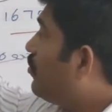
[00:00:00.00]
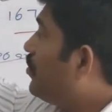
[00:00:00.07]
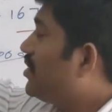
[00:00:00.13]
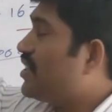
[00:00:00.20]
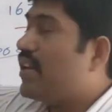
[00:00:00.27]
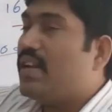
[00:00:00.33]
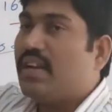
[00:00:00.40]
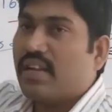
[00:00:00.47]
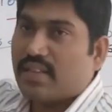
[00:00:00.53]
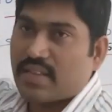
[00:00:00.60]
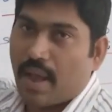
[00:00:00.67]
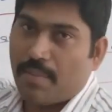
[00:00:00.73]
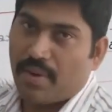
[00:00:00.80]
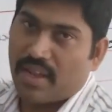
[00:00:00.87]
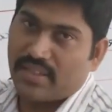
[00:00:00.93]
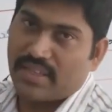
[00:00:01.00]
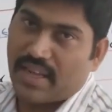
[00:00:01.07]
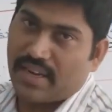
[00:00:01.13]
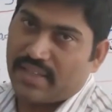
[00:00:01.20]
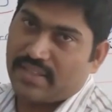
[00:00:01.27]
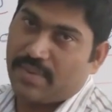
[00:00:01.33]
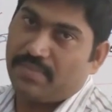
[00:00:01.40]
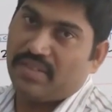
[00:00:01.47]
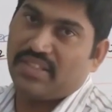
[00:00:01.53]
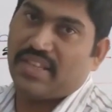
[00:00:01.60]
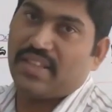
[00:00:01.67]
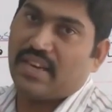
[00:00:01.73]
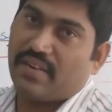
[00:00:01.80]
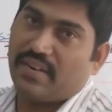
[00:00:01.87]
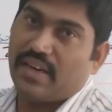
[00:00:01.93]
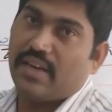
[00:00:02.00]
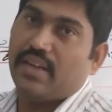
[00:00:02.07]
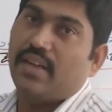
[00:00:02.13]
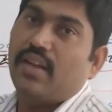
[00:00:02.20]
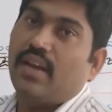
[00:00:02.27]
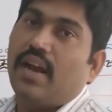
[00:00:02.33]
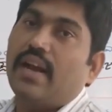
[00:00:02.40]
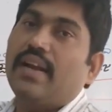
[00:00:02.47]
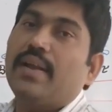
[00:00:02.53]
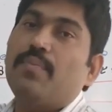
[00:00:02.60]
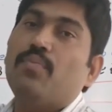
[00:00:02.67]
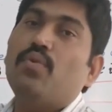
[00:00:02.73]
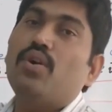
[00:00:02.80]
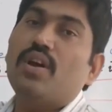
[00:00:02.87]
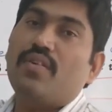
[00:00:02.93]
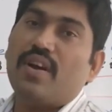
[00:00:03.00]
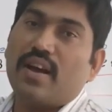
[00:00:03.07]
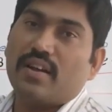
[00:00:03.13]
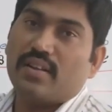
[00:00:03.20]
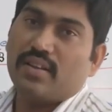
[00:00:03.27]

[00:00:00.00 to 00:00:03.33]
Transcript: విజయనగర సామ్రాజ్యానికి చెందిన వాళ్ళే అంటే మూడవ